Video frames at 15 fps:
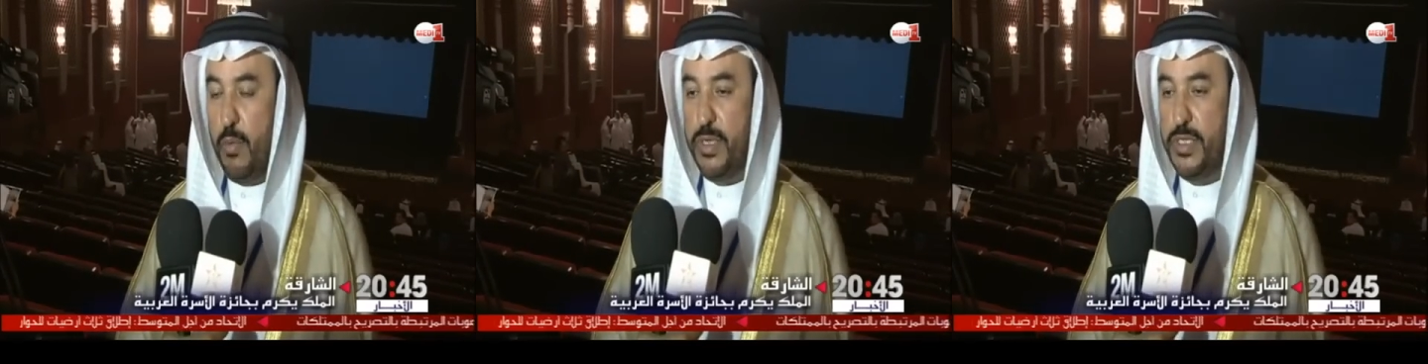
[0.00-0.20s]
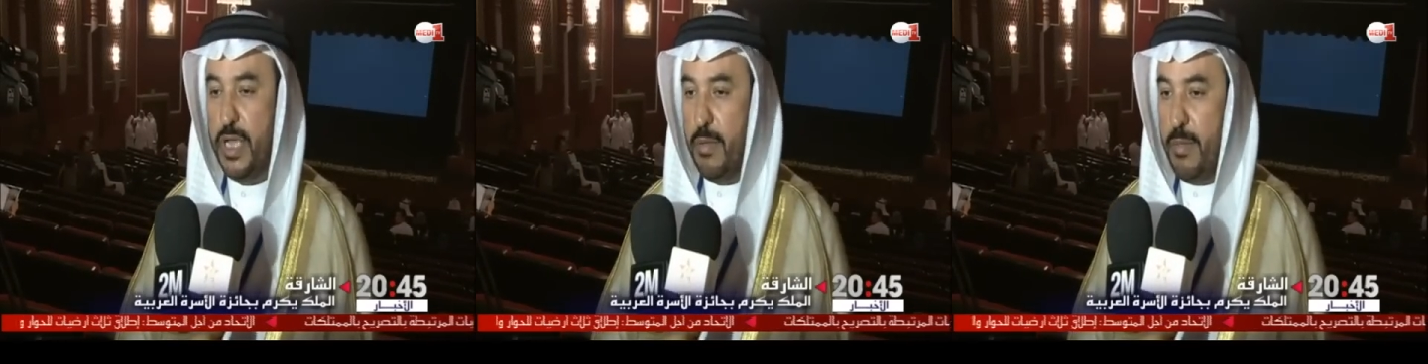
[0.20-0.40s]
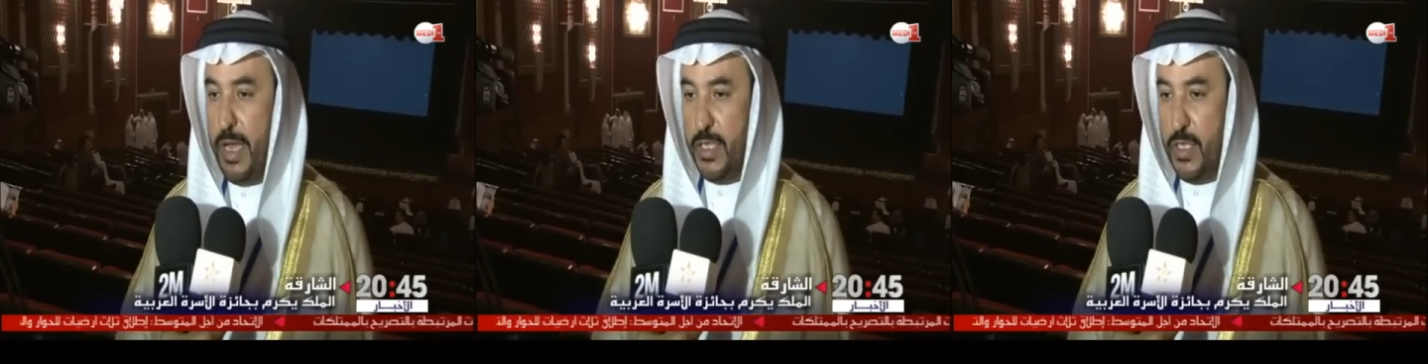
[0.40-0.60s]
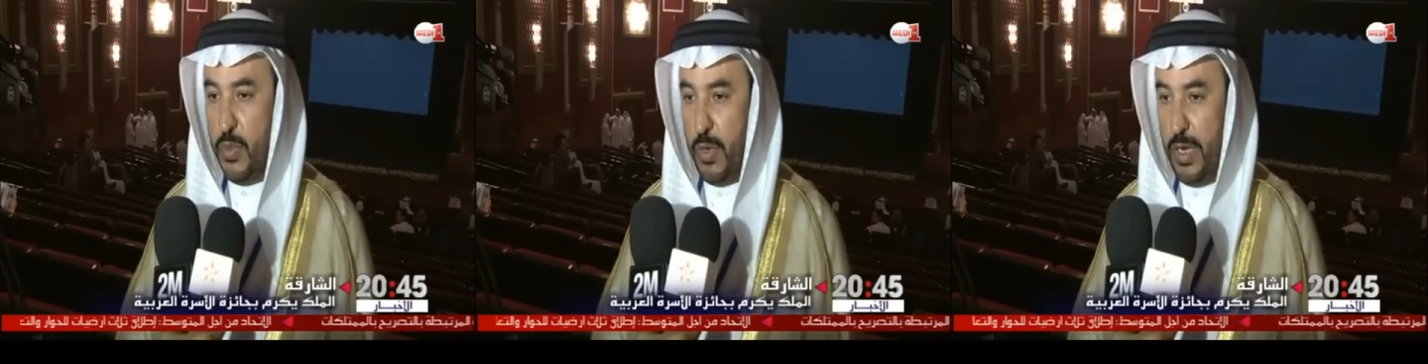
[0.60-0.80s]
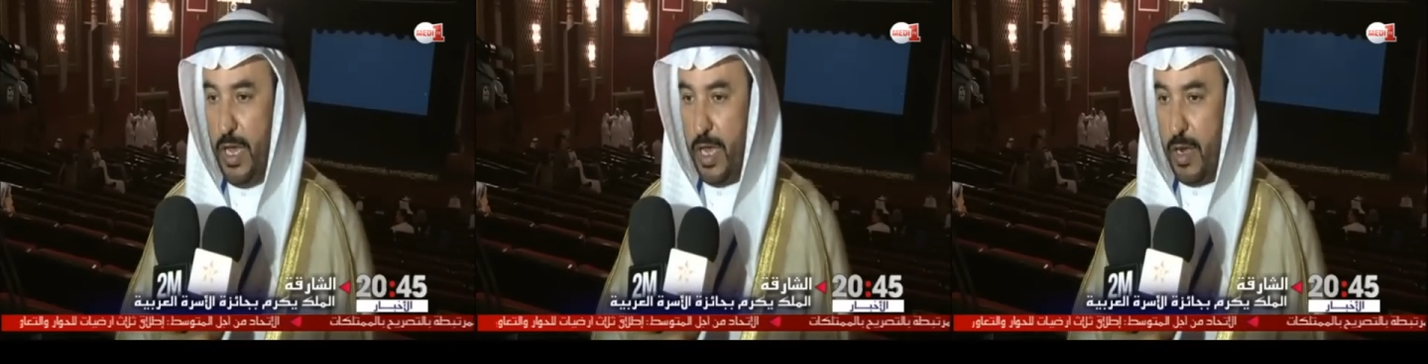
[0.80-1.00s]
وجامعة
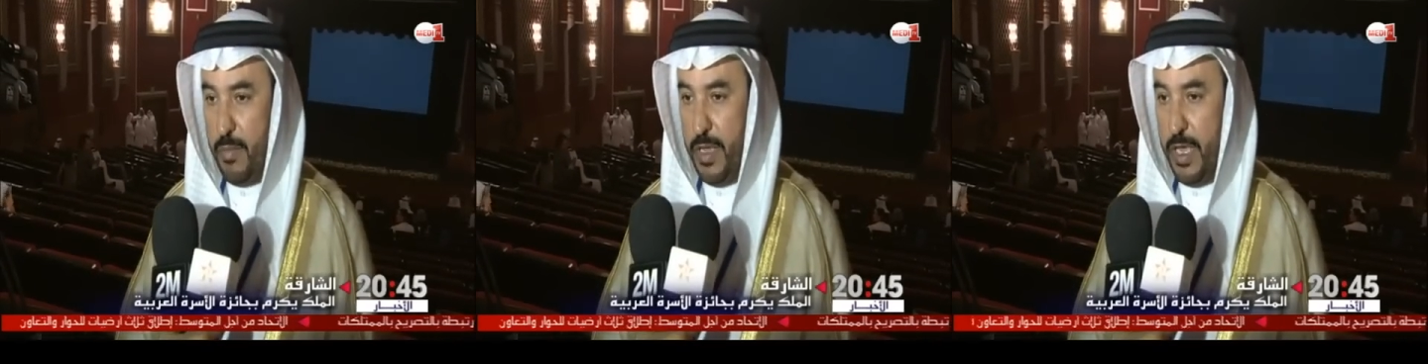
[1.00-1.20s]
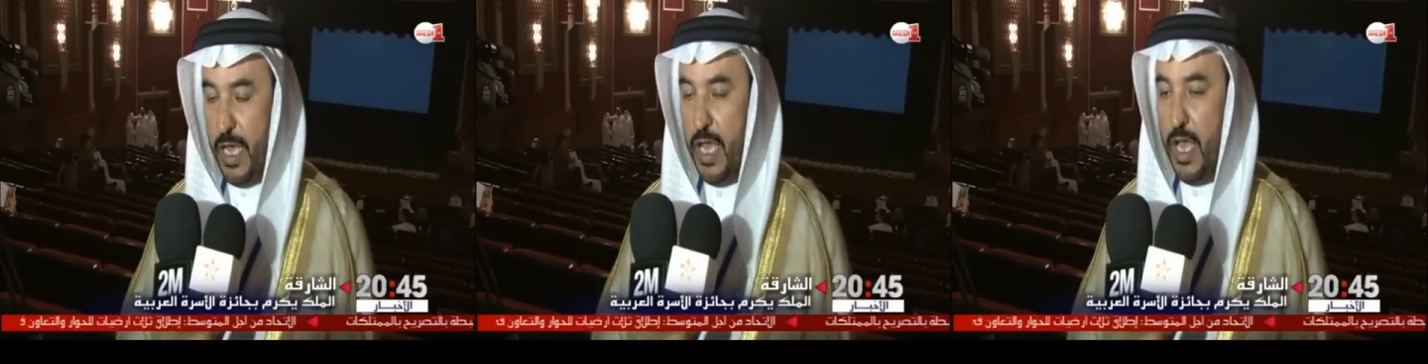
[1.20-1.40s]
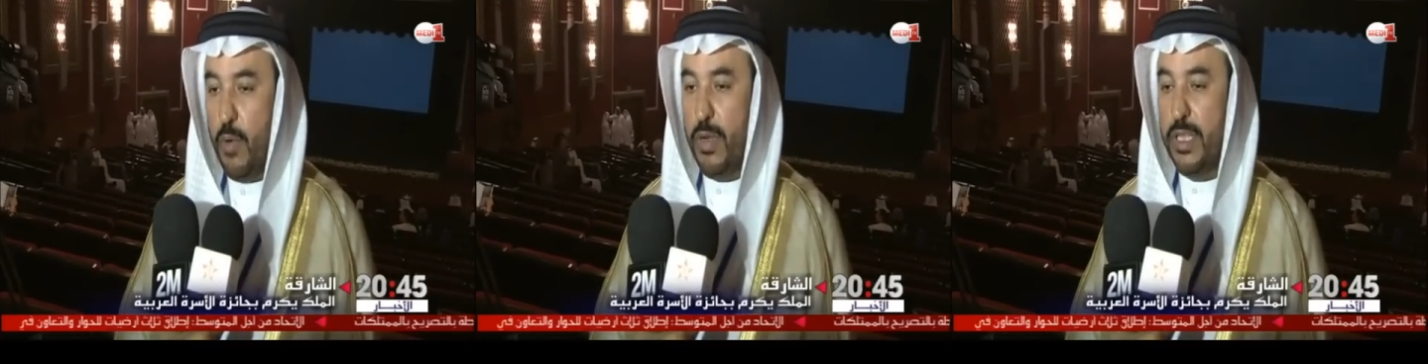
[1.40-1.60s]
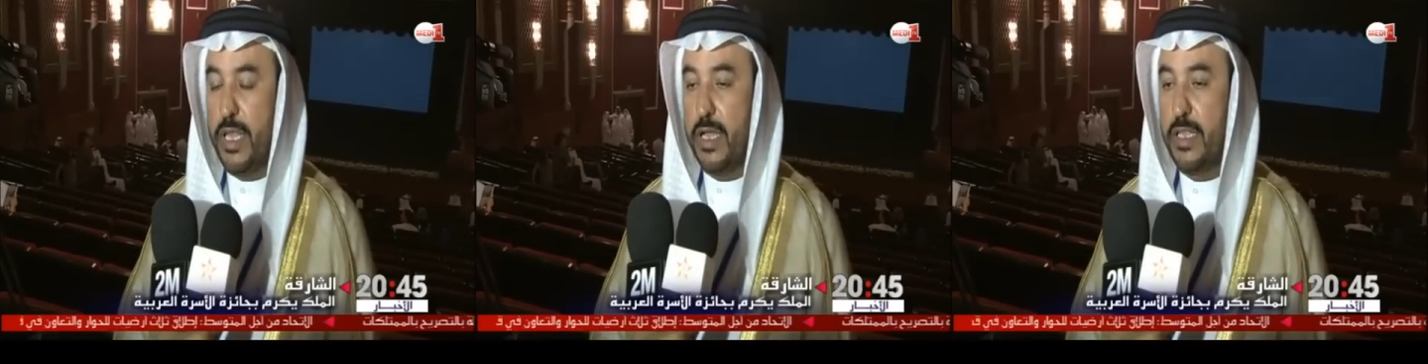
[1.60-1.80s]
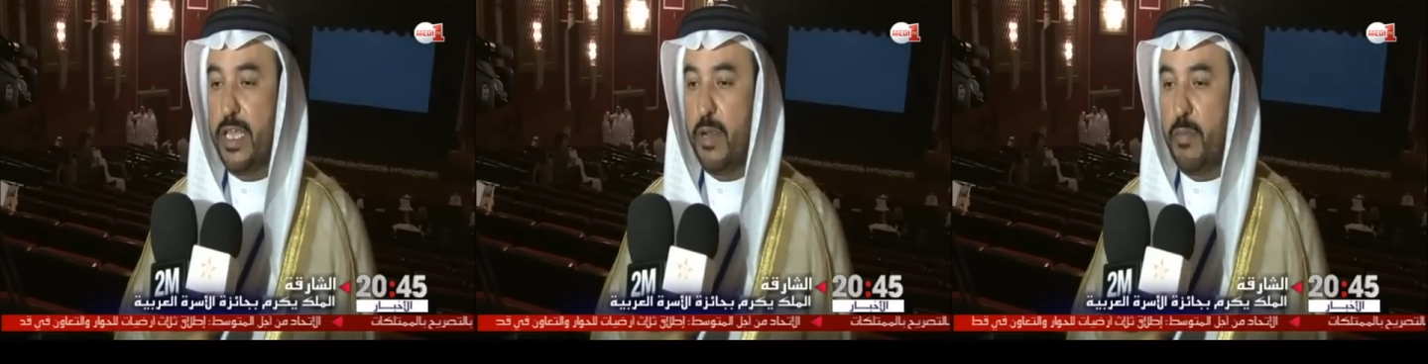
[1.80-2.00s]
الدول العربية
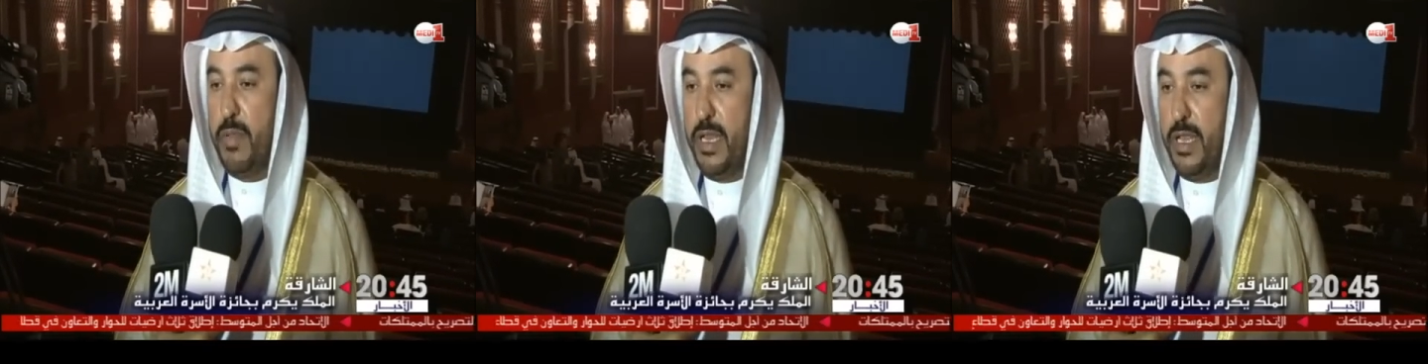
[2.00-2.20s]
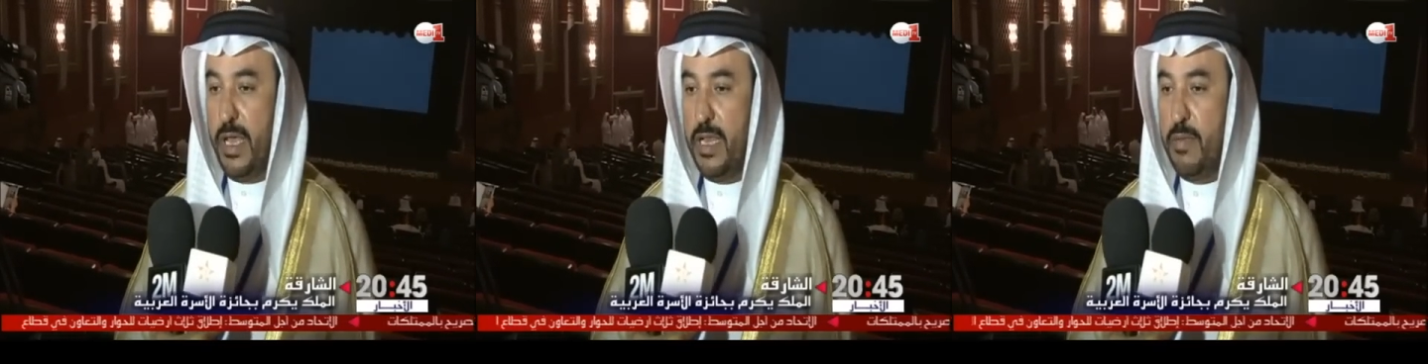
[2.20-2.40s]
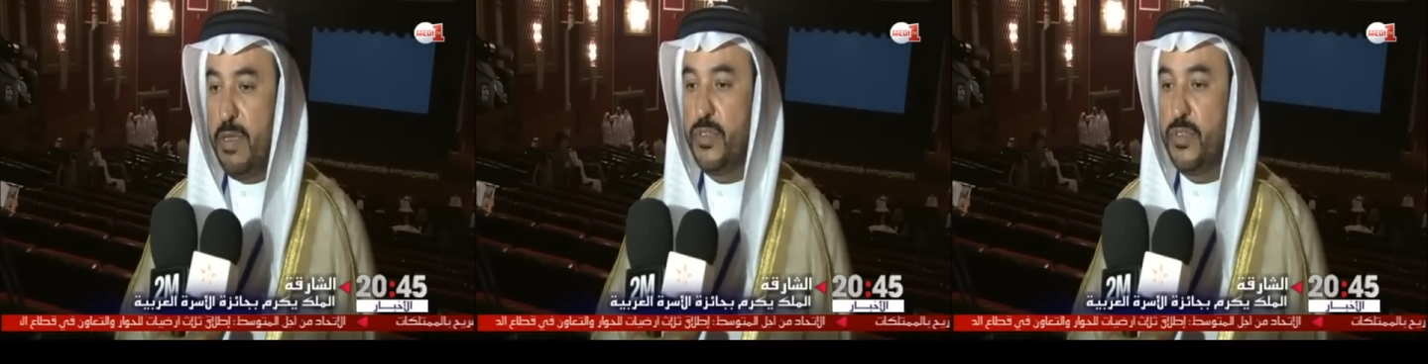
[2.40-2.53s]
وتقدير منا